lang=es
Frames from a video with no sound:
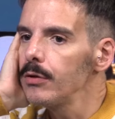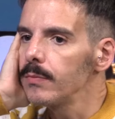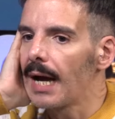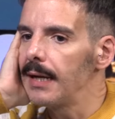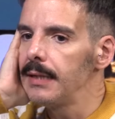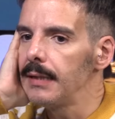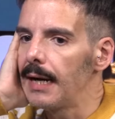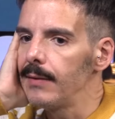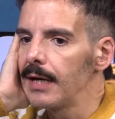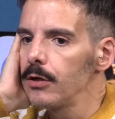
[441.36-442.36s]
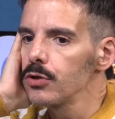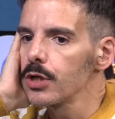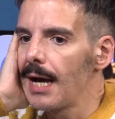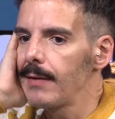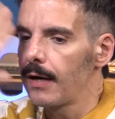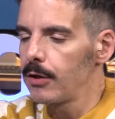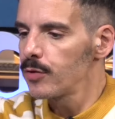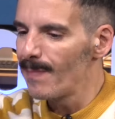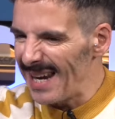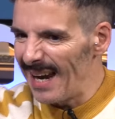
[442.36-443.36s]
hay, hay, varios, hay
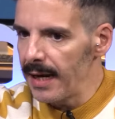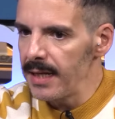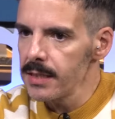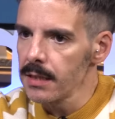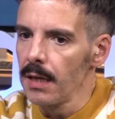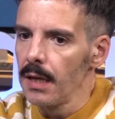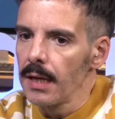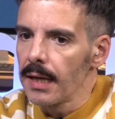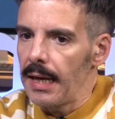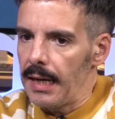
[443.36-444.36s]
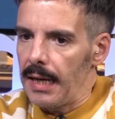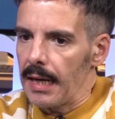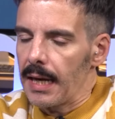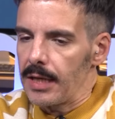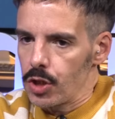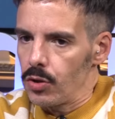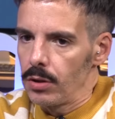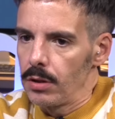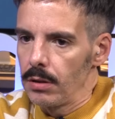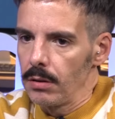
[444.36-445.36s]
varios pilares que, que
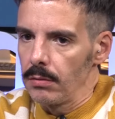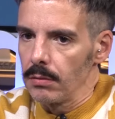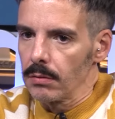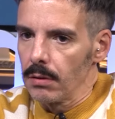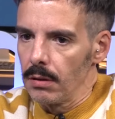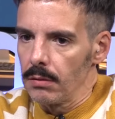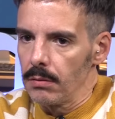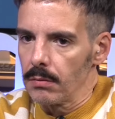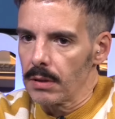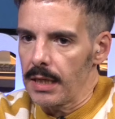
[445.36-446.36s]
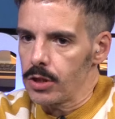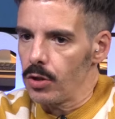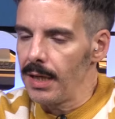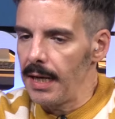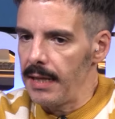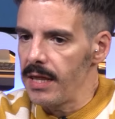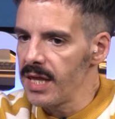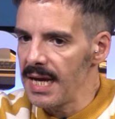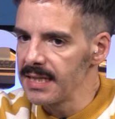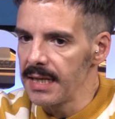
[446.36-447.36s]
son que son
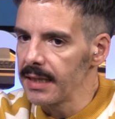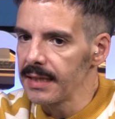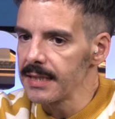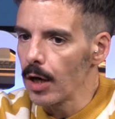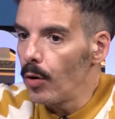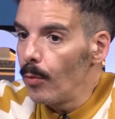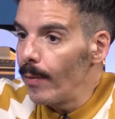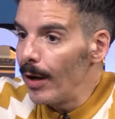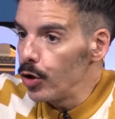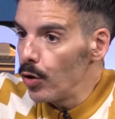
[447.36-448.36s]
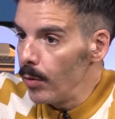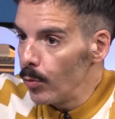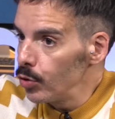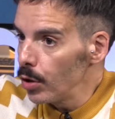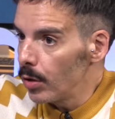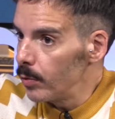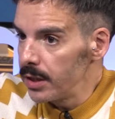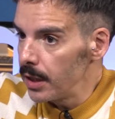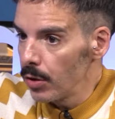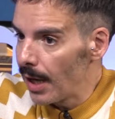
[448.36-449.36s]
herencias directas de cómo veo yo el mundo y cómo
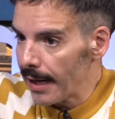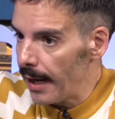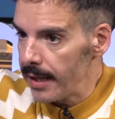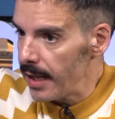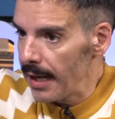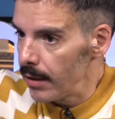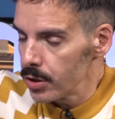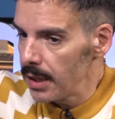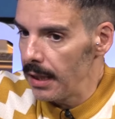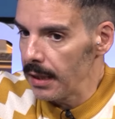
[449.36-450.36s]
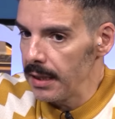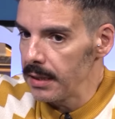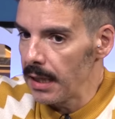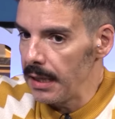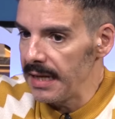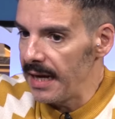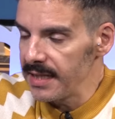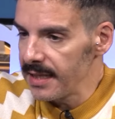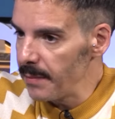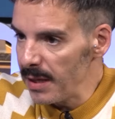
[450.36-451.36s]
entiendo la realidad. O sea, que, y ahí
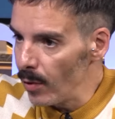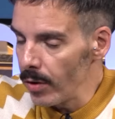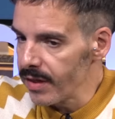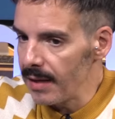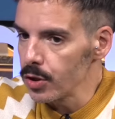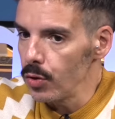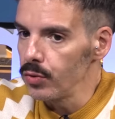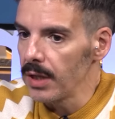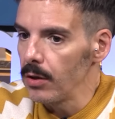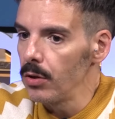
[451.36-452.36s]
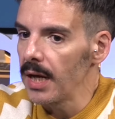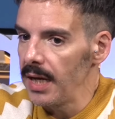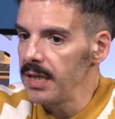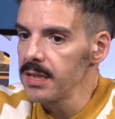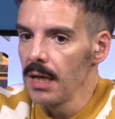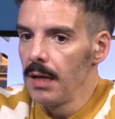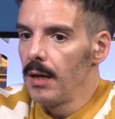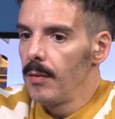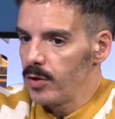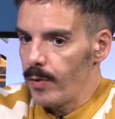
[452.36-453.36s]
está mi voz absoluta, ¿no? Que es,
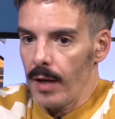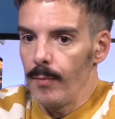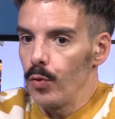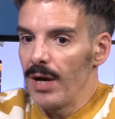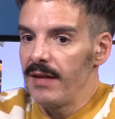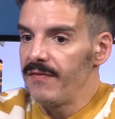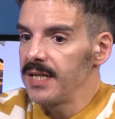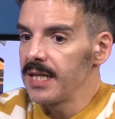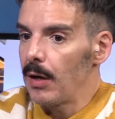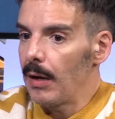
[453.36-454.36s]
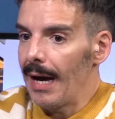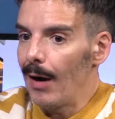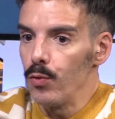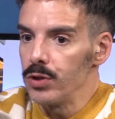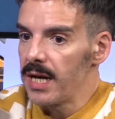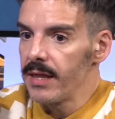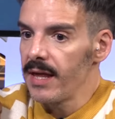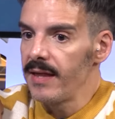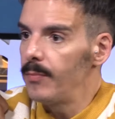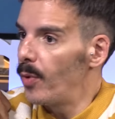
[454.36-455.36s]
pues, por ejemplo, una defensa a
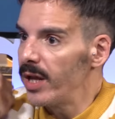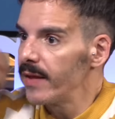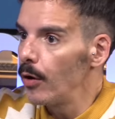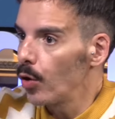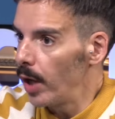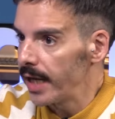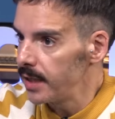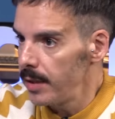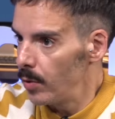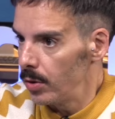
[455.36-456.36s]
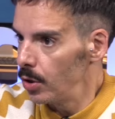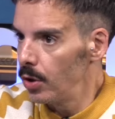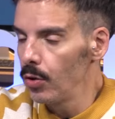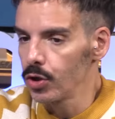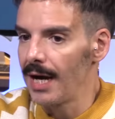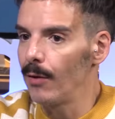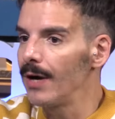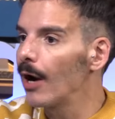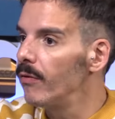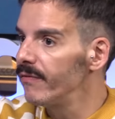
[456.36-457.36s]
ultranza del poder de lo colectivo, ¿no? O sea,
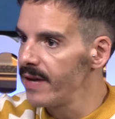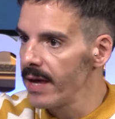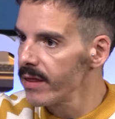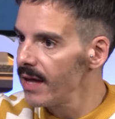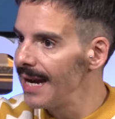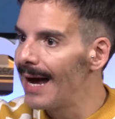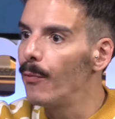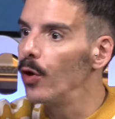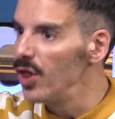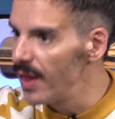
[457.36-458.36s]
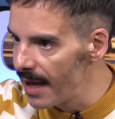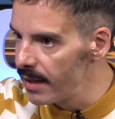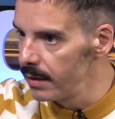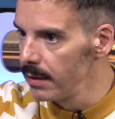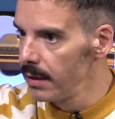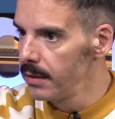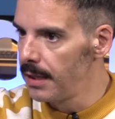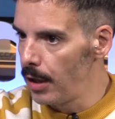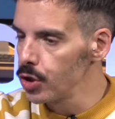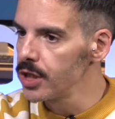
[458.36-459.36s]
una confianza en la bondad
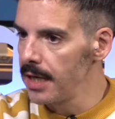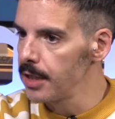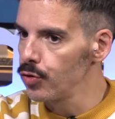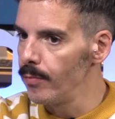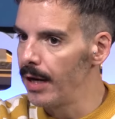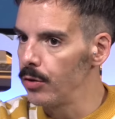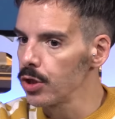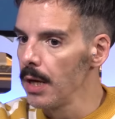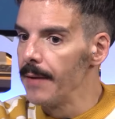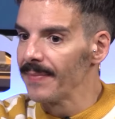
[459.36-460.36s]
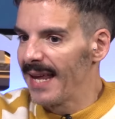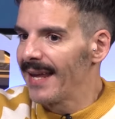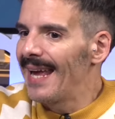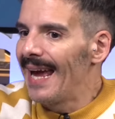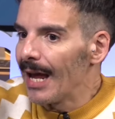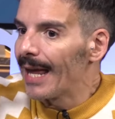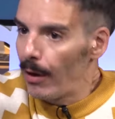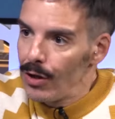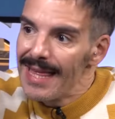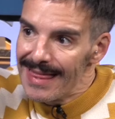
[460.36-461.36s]
de los seres humanos. Que,
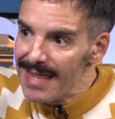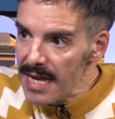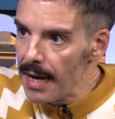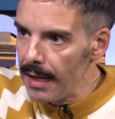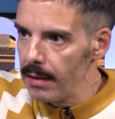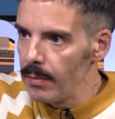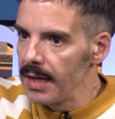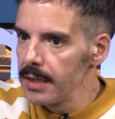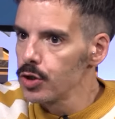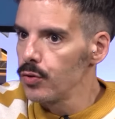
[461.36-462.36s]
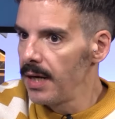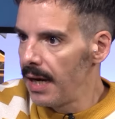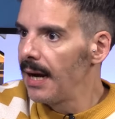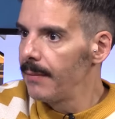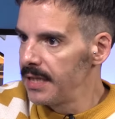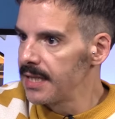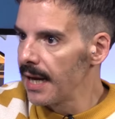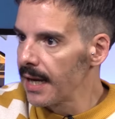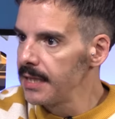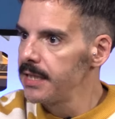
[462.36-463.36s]
hoy en día además suena a
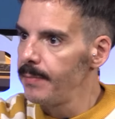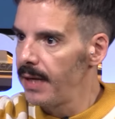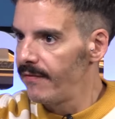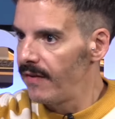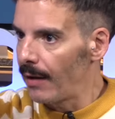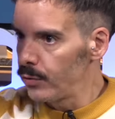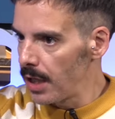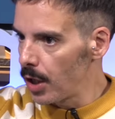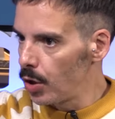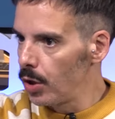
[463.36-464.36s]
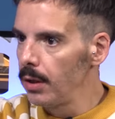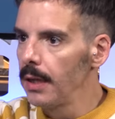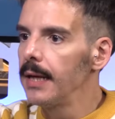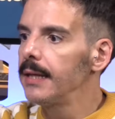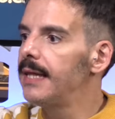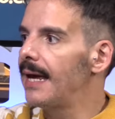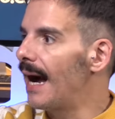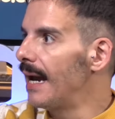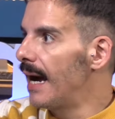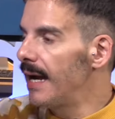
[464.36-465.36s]
mensaje chipirifláutico de eh.
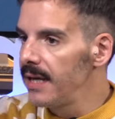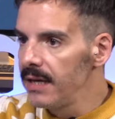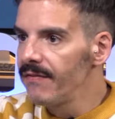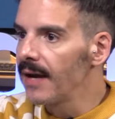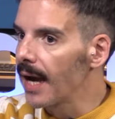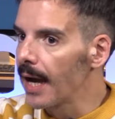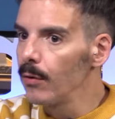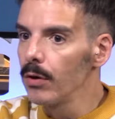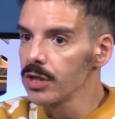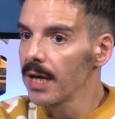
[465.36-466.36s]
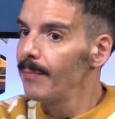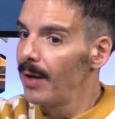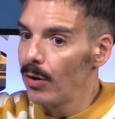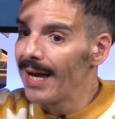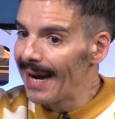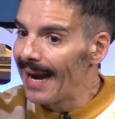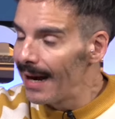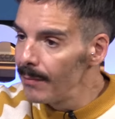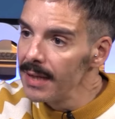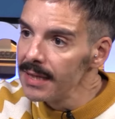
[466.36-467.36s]
Anaíf, ingenuo, no sé qué, pero que
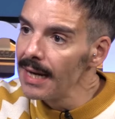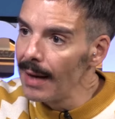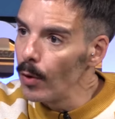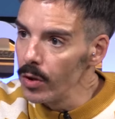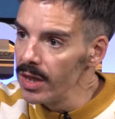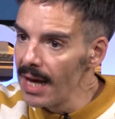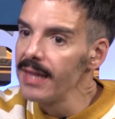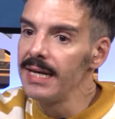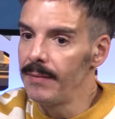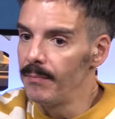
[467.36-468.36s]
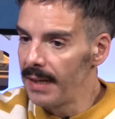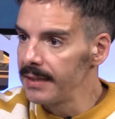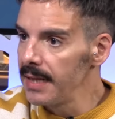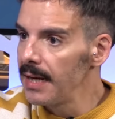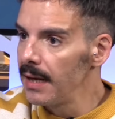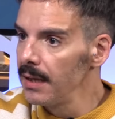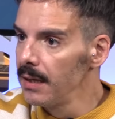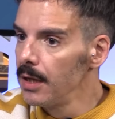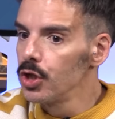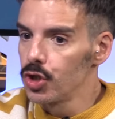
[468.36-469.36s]
realmente la bondad y la empatía
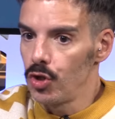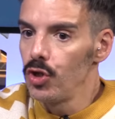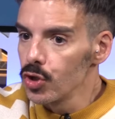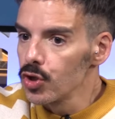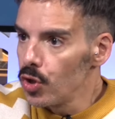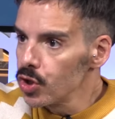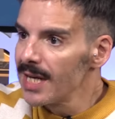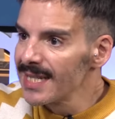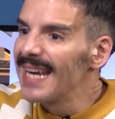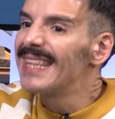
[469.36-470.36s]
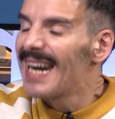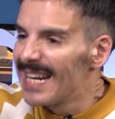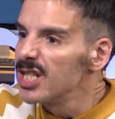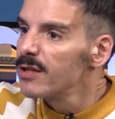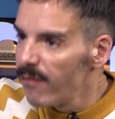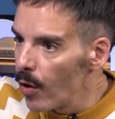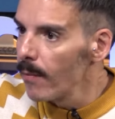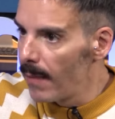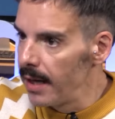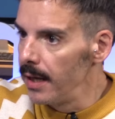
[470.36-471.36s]
son dos cosas que
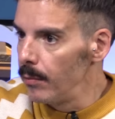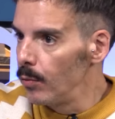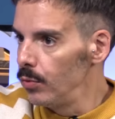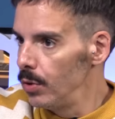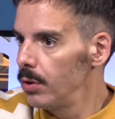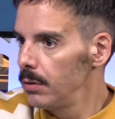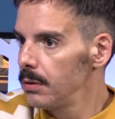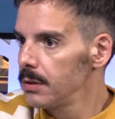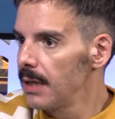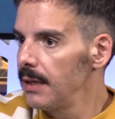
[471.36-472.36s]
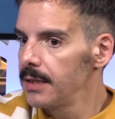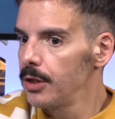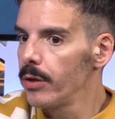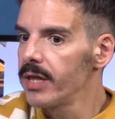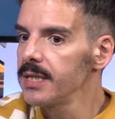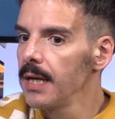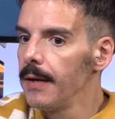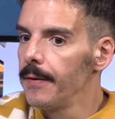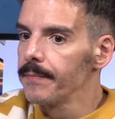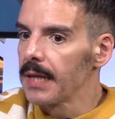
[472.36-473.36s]
transforman el mundo. ¿Sabes? Entonces,
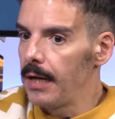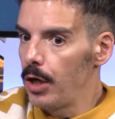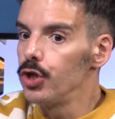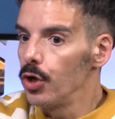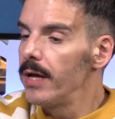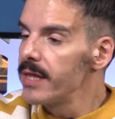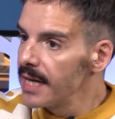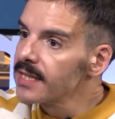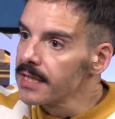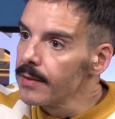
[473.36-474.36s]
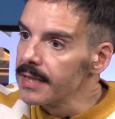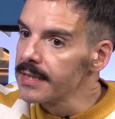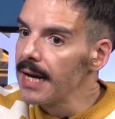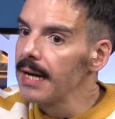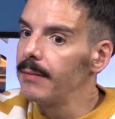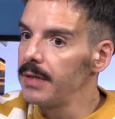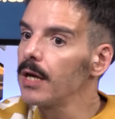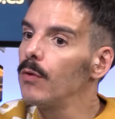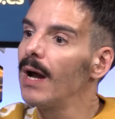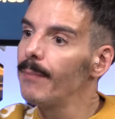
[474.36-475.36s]
yo lo decía en San Sebastián, a mí
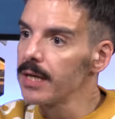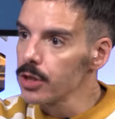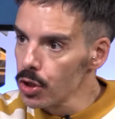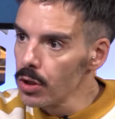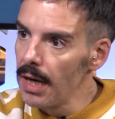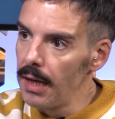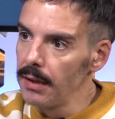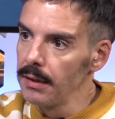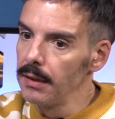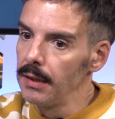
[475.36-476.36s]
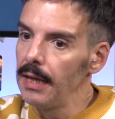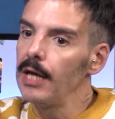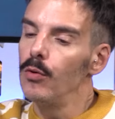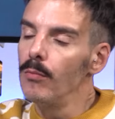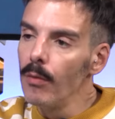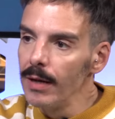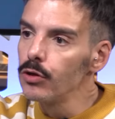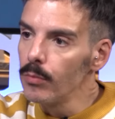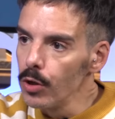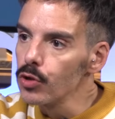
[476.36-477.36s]
que una persona en un
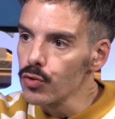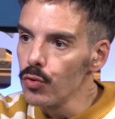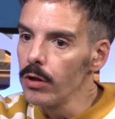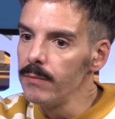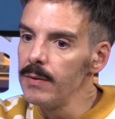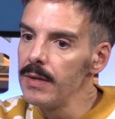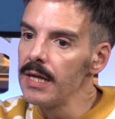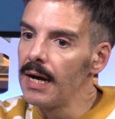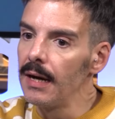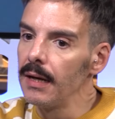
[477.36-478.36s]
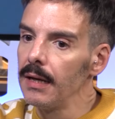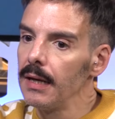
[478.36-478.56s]
momento muy oscuro de mi vida